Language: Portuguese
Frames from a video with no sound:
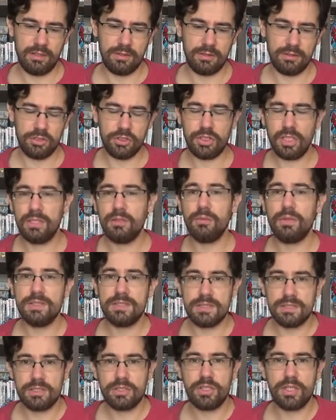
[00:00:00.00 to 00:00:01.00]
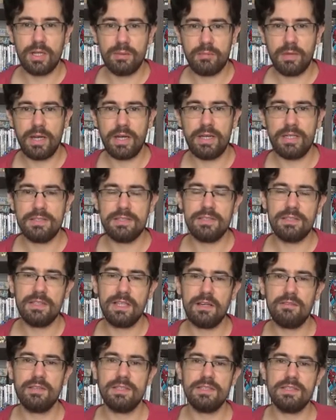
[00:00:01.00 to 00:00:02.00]
já não existia mais e
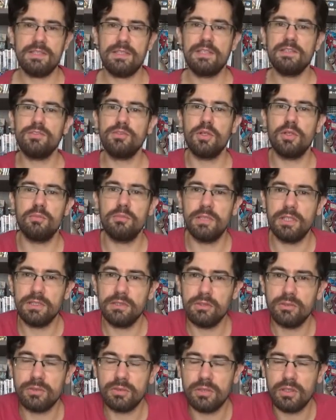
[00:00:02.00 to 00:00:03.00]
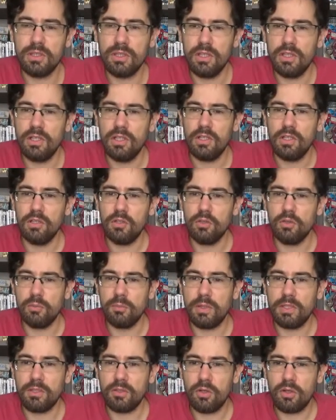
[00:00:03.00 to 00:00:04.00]
estava se transformando
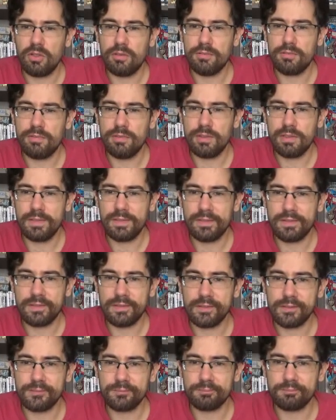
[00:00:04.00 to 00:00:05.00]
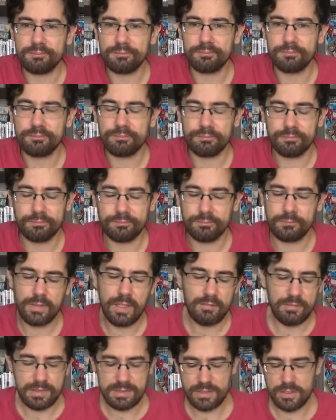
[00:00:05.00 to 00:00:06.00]
numa nova estava se